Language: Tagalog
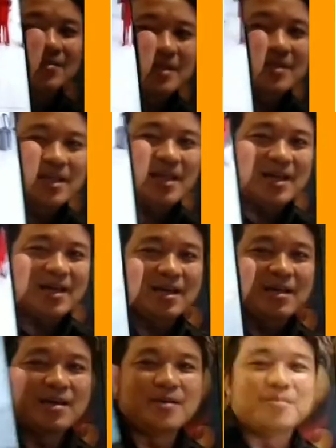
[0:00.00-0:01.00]
na sila.
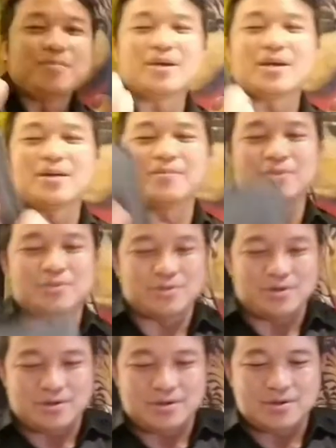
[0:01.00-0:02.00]
Become strong.